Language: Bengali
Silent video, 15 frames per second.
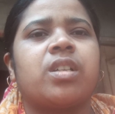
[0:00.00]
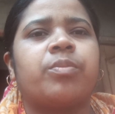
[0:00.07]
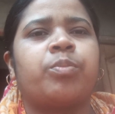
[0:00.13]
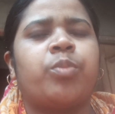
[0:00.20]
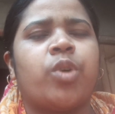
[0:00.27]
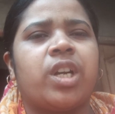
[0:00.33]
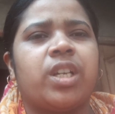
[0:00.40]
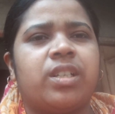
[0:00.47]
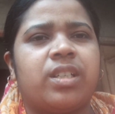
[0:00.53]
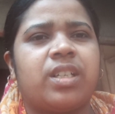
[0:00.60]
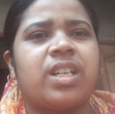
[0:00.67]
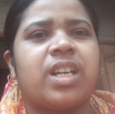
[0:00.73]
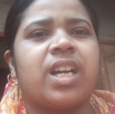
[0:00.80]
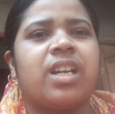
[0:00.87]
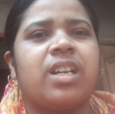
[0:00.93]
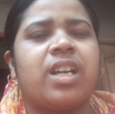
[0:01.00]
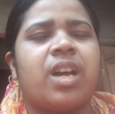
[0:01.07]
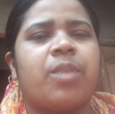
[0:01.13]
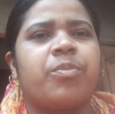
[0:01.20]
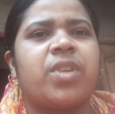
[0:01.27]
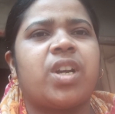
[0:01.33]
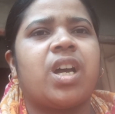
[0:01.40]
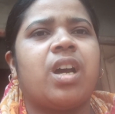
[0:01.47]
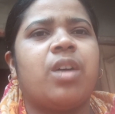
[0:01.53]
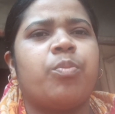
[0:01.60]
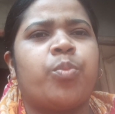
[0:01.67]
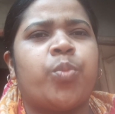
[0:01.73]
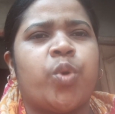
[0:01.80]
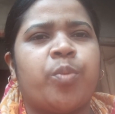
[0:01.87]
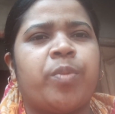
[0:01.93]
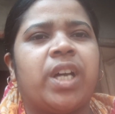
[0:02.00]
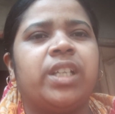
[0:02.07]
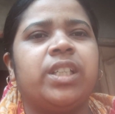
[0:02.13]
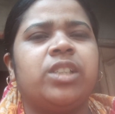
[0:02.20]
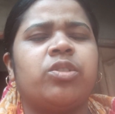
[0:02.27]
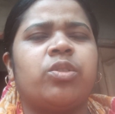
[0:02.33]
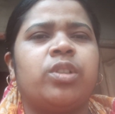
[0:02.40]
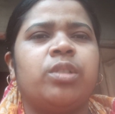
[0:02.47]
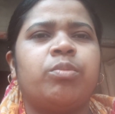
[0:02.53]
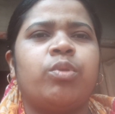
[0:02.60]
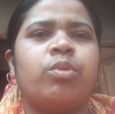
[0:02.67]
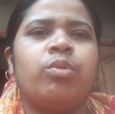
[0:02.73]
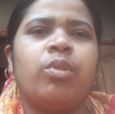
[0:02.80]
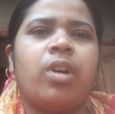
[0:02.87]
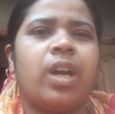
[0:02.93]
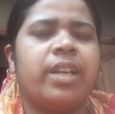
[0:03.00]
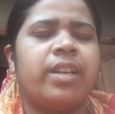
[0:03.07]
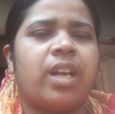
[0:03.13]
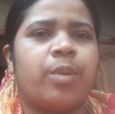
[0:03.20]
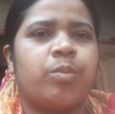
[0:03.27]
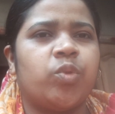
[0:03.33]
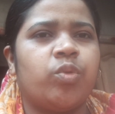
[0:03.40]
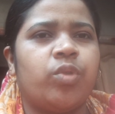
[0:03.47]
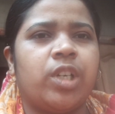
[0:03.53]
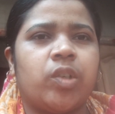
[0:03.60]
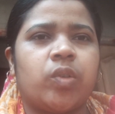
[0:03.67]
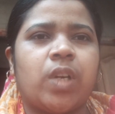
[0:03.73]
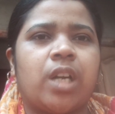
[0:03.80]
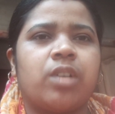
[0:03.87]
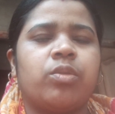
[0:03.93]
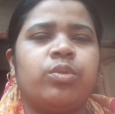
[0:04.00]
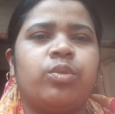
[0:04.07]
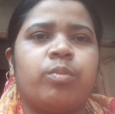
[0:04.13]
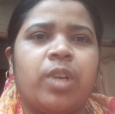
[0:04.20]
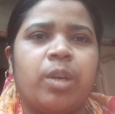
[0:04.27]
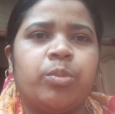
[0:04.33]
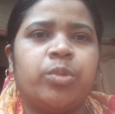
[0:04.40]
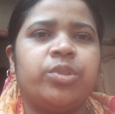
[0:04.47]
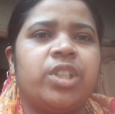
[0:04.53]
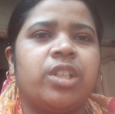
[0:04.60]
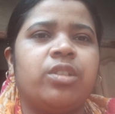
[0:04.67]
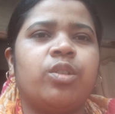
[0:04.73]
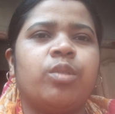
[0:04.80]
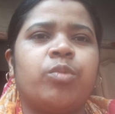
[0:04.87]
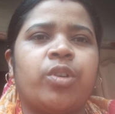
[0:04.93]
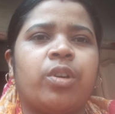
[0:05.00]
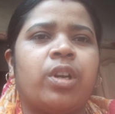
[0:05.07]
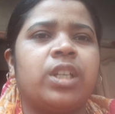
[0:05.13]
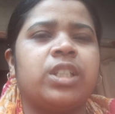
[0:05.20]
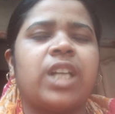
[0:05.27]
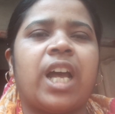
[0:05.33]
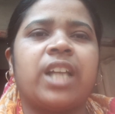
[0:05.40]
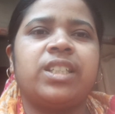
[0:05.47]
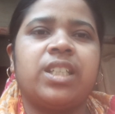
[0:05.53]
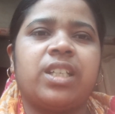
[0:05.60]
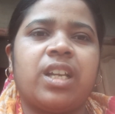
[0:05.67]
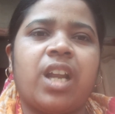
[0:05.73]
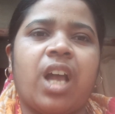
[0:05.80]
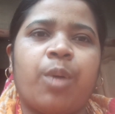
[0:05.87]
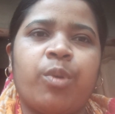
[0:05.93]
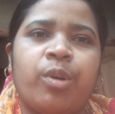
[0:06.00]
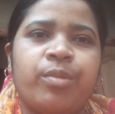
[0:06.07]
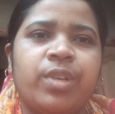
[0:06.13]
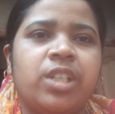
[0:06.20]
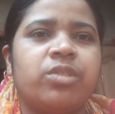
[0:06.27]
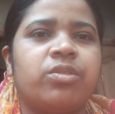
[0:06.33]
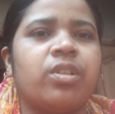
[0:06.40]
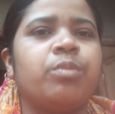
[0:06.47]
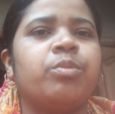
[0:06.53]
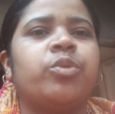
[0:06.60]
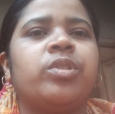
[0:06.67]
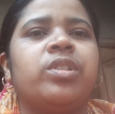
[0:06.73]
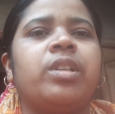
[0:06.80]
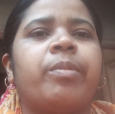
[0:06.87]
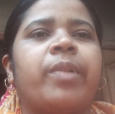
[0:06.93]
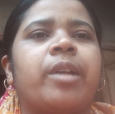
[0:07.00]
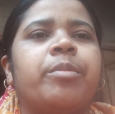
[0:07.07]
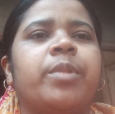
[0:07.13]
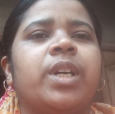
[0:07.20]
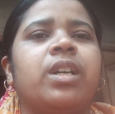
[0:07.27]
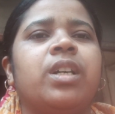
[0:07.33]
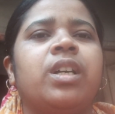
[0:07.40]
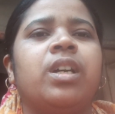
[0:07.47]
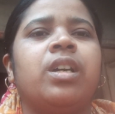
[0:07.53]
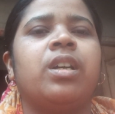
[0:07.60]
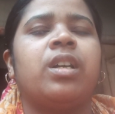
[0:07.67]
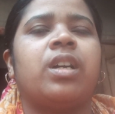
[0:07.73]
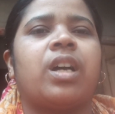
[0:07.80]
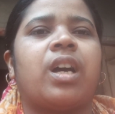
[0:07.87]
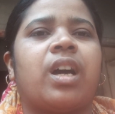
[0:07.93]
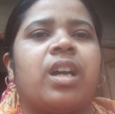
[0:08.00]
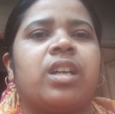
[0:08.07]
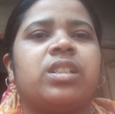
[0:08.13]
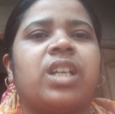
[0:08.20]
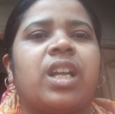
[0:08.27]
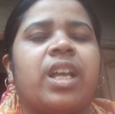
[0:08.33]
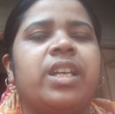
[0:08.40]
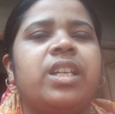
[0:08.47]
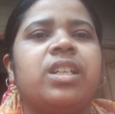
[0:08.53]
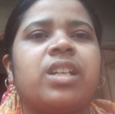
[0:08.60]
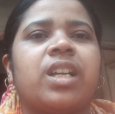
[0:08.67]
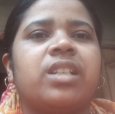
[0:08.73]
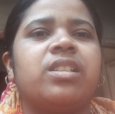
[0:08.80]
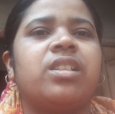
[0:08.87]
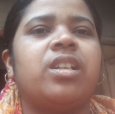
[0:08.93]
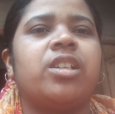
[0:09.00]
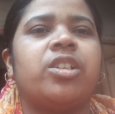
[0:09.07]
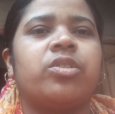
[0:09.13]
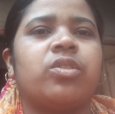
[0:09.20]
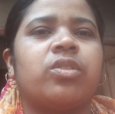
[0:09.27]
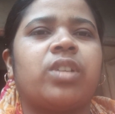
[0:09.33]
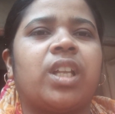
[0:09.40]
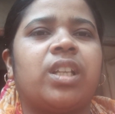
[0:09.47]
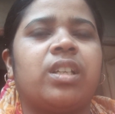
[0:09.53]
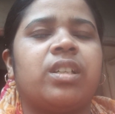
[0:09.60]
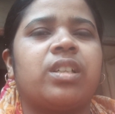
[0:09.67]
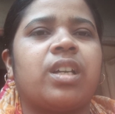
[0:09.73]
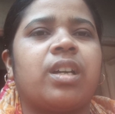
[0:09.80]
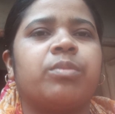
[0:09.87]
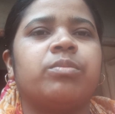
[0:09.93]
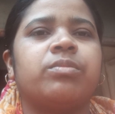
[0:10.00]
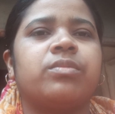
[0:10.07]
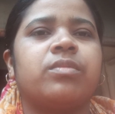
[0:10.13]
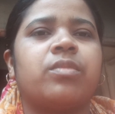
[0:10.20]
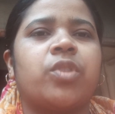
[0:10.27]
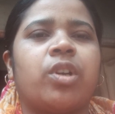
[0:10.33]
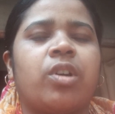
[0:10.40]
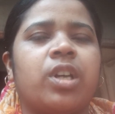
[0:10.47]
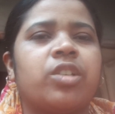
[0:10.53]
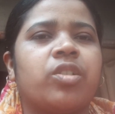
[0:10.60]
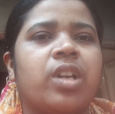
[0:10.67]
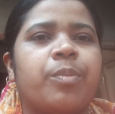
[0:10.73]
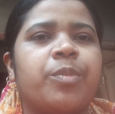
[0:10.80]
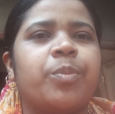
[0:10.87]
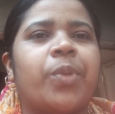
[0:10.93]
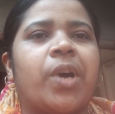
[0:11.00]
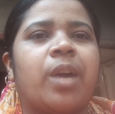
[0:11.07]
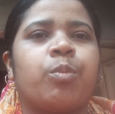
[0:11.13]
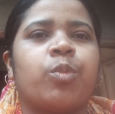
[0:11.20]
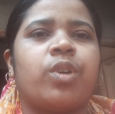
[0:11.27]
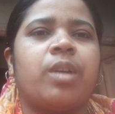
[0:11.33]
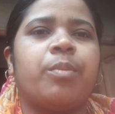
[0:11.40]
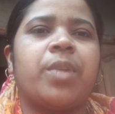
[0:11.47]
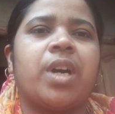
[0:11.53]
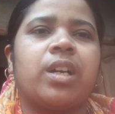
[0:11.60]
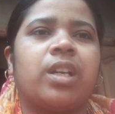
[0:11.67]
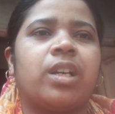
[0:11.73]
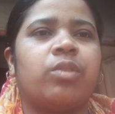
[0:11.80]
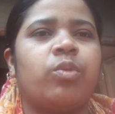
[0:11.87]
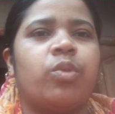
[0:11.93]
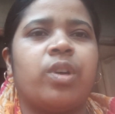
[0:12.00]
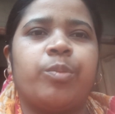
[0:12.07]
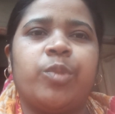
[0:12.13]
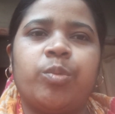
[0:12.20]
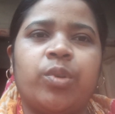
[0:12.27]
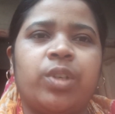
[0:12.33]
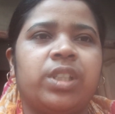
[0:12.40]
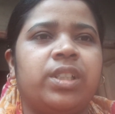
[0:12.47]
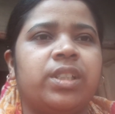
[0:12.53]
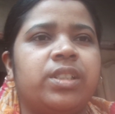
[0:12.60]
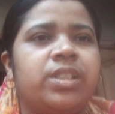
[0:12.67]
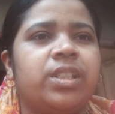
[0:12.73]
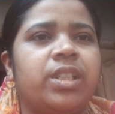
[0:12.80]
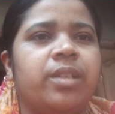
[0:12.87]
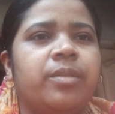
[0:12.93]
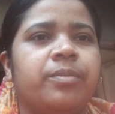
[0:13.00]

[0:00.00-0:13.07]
পরেরটা নামটা প্রবালি যদি ভুল হয় নামগুলো একটু আড্ডু তোমরা বুঝে নিও মনে হয় যার যেটা নাম হবে নিশ্চয়ই বুঝতে পারবে আর যারা ইংরাজিতে লিখেছো তাদেরটা মনে হয় যেন আমি পারবো না বাংলারগুলো আমি বলে দিচ্ছি